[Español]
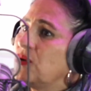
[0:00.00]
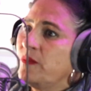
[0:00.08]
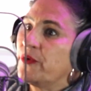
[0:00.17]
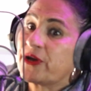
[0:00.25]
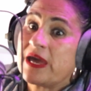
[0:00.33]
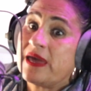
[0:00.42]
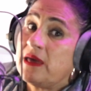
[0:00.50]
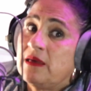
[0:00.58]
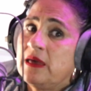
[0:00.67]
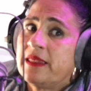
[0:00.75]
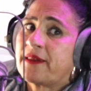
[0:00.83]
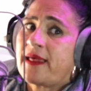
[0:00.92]
Porque
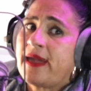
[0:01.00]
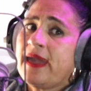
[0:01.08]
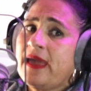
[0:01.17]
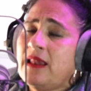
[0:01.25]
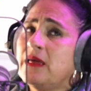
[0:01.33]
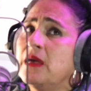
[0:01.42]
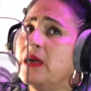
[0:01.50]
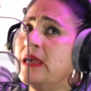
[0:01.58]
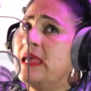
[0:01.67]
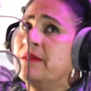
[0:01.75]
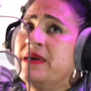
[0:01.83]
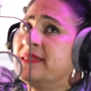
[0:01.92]
Israel
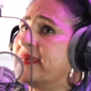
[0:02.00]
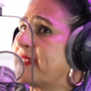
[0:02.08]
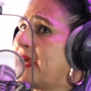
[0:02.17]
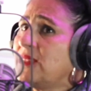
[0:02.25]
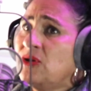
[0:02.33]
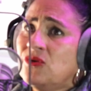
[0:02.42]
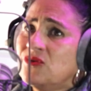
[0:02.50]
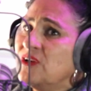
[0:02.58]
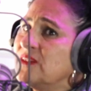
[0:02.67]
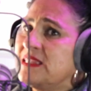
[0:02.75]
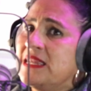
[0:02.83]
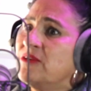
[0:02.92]
y el Mediterráneo
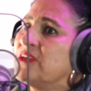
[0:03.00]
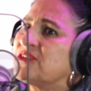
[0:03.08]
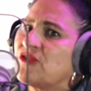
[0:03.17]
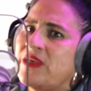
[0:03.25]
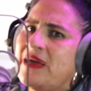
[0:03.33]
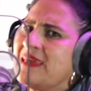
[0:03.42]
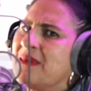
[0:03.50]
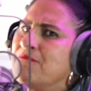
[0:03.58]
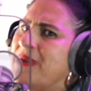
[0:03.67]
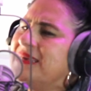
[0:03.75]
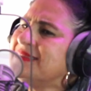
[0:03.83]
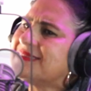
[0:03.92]
tienen una historia
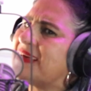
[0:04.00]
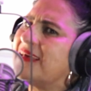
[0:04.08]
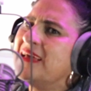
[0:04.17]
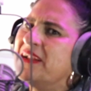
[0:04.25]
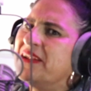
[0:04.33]
inmensa,